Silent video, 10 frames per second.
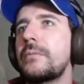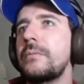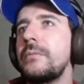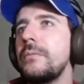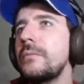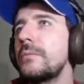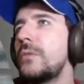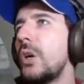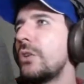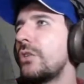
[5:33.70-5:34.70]
Mm.
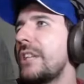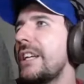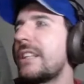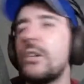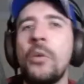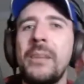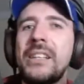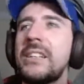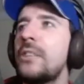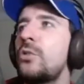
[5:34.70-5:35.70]
No, no, niente, non
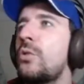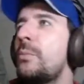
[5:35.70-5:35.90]
stiamo mettete in